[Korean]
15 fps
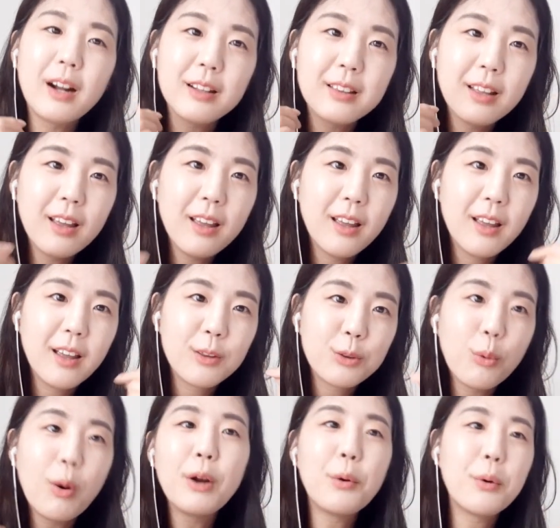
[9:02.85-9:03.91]
할 때
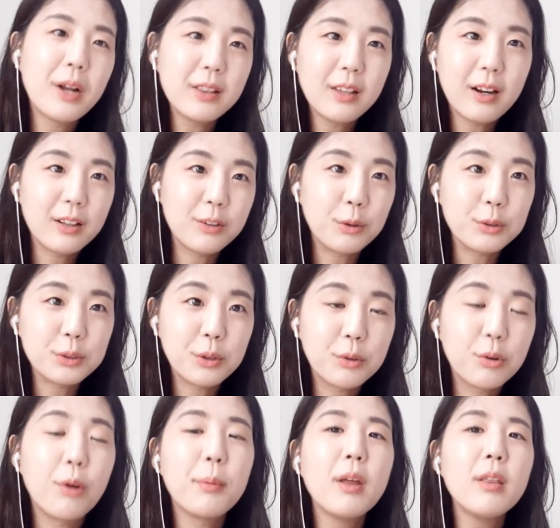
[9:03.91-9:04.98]
또 활용을 한다라는 거죠.
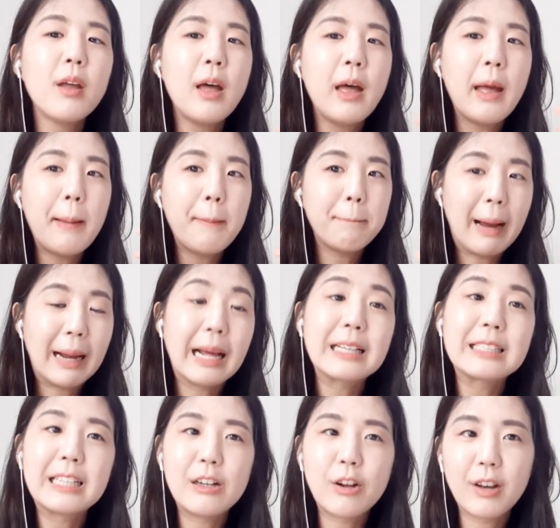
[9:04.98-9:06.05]
그러면
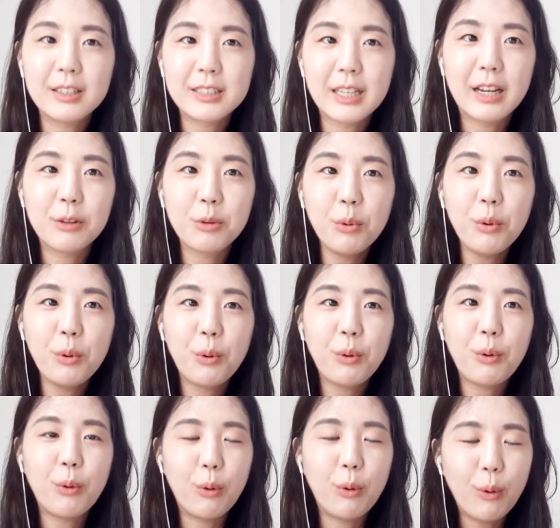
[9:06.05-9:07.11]
말하기 실력 향상에도
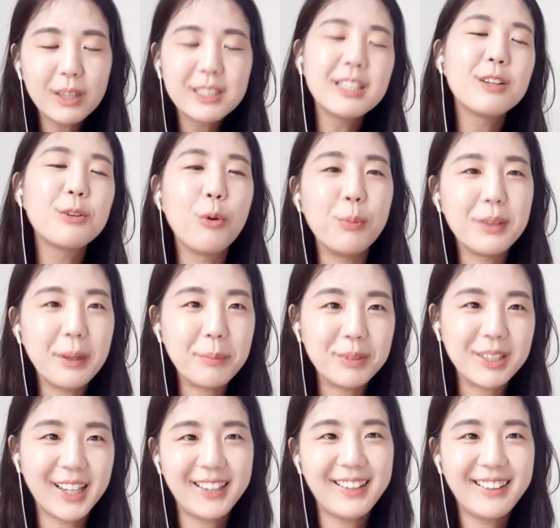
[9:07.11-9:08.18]
어, 확실히 도움이
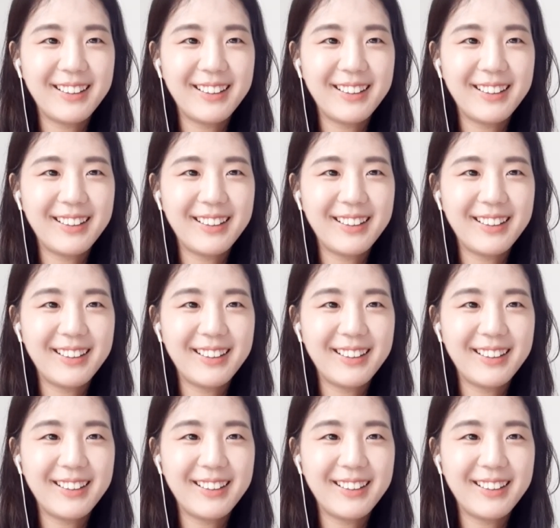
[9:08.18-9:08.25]
됩니다.